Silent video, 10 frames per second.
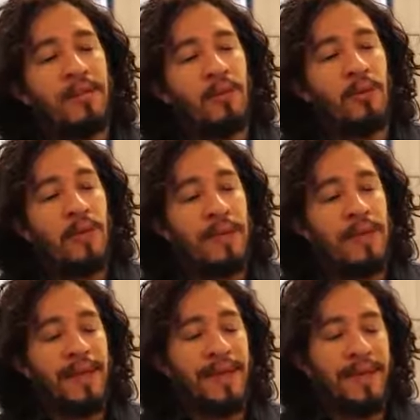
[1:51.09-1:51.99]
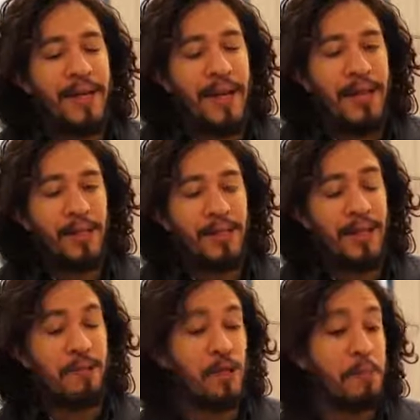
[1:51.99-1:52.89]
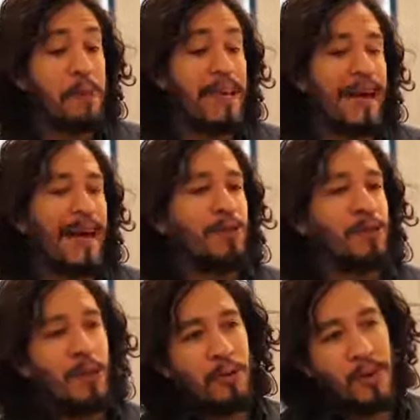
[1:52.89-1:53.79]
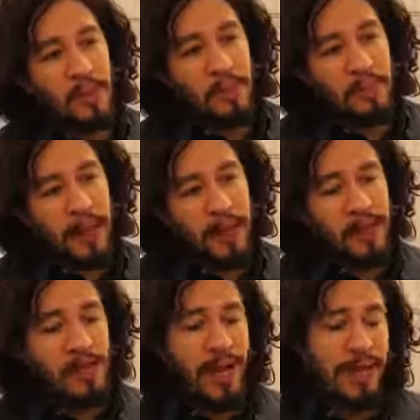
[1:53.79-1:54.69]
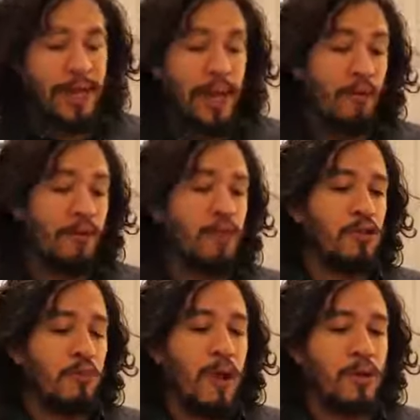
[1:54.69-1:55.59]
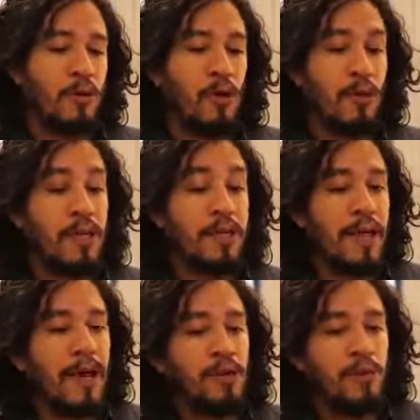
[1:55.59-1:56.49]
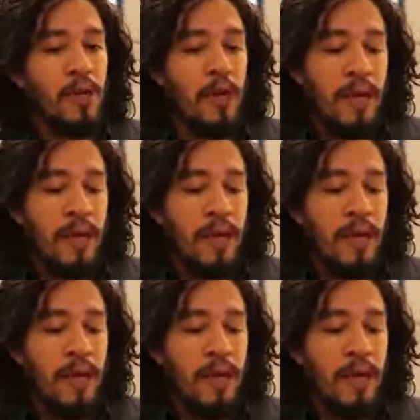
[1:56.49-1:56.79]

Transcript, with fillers: De alguma maneira nós estamos implicados na União Europeia, já que eu venho de um país colonizado